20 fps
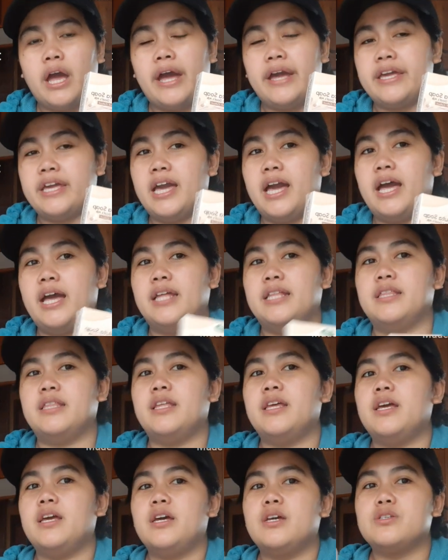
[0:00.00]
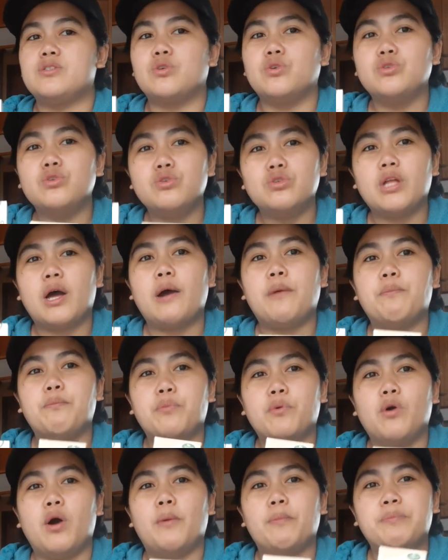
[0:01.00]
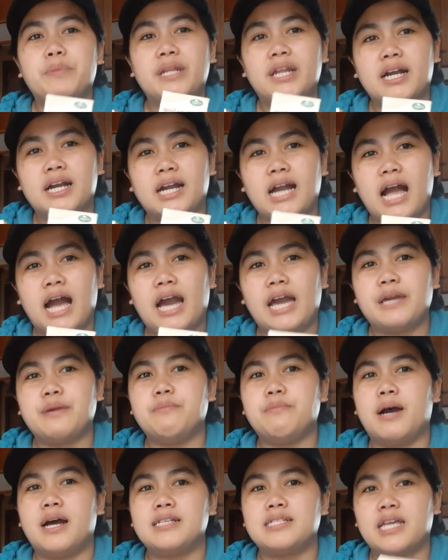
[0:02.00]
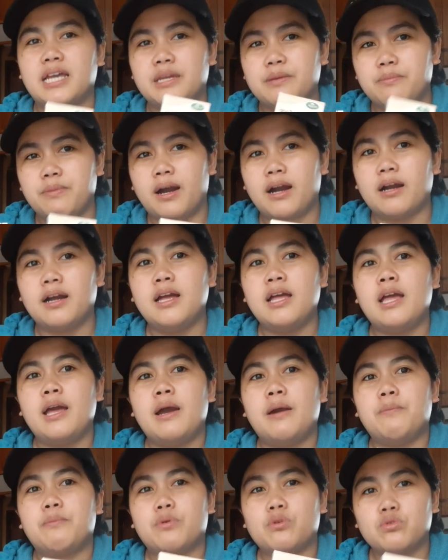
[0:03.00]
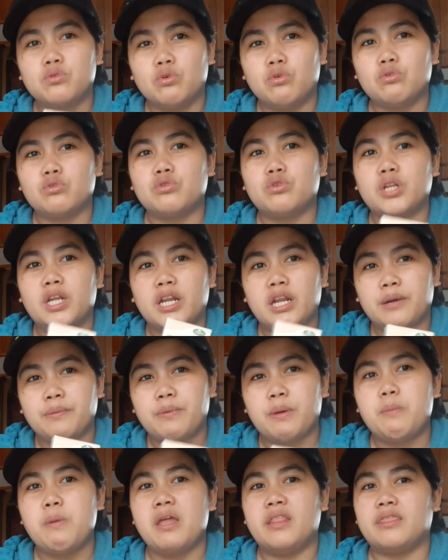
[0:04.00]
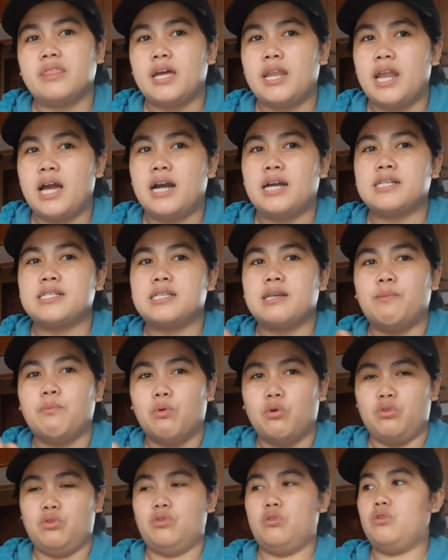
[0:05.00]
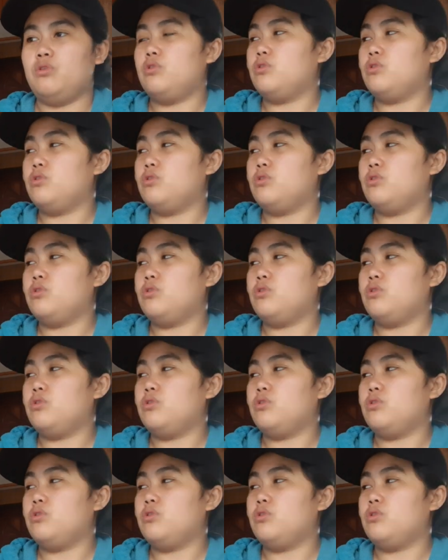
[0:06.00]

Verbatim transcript: Ayan. So, yun ang po ang pinagkakaiba sa ibang produkto na nagbebenta ng sabon.